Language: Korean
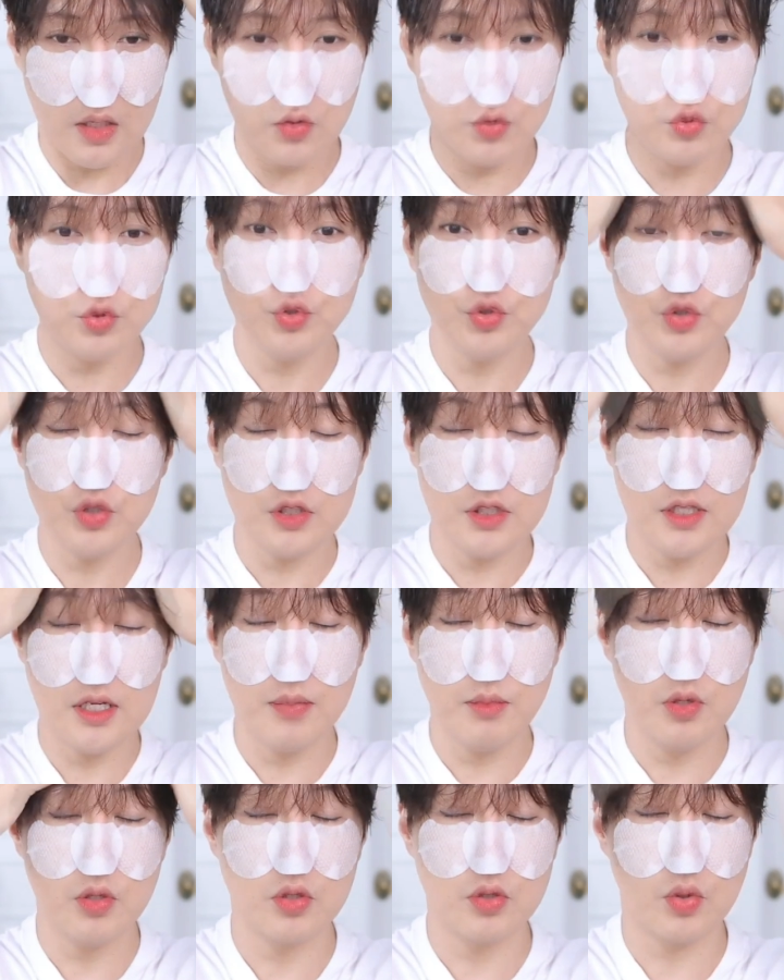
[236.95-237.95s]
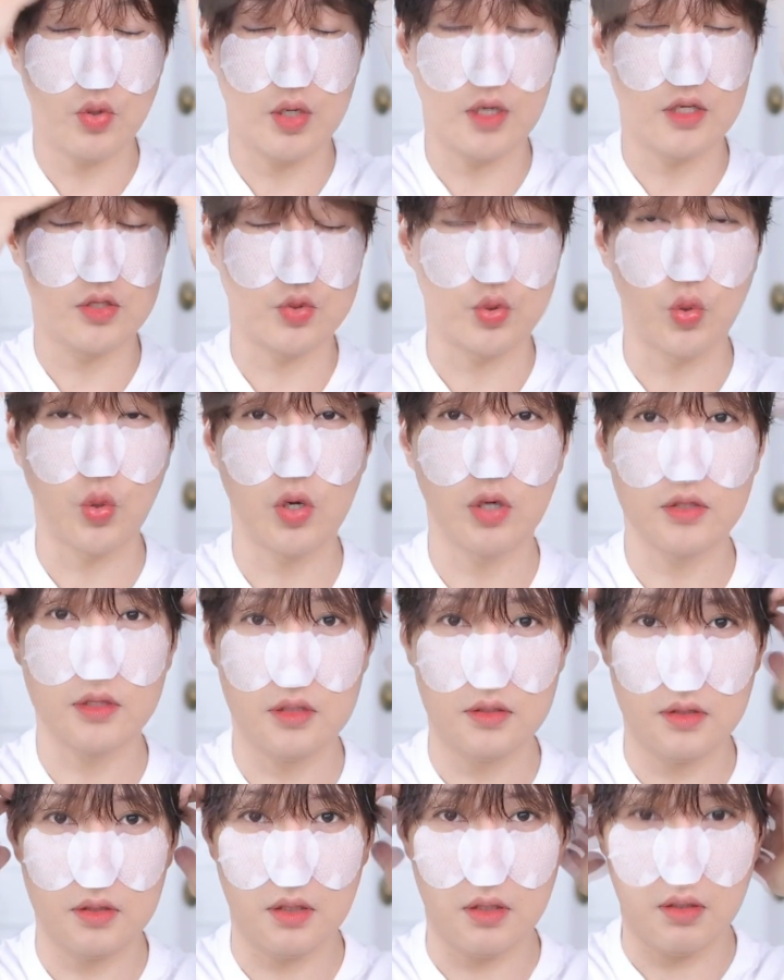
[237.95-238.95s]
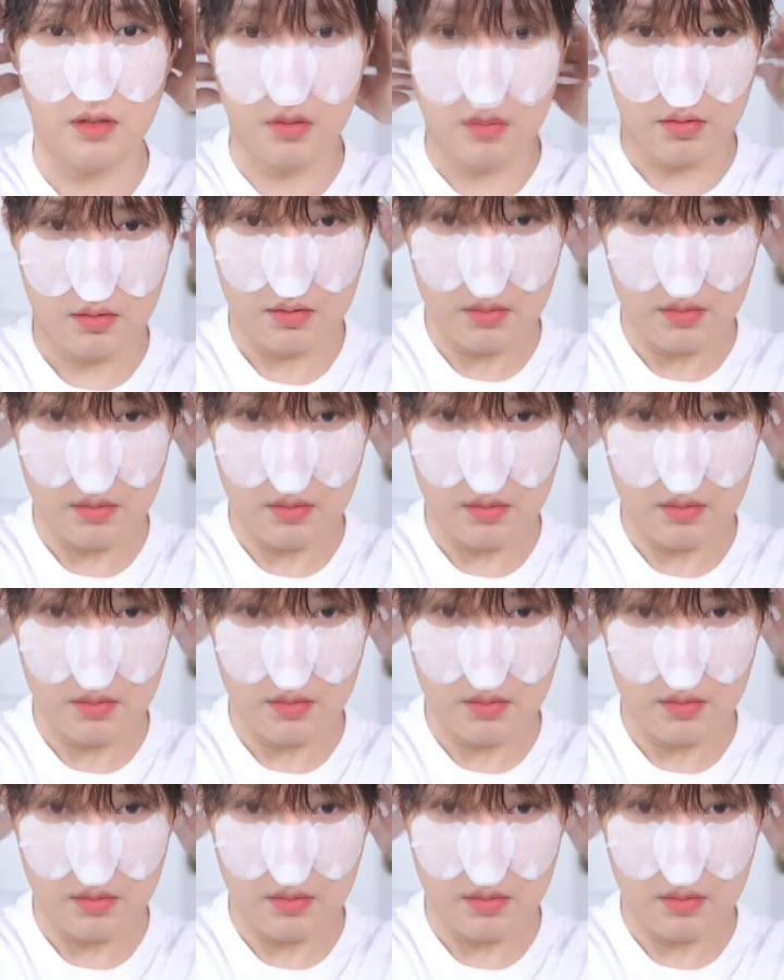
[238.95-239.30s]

꾸준히 하면은 되게 좋거든요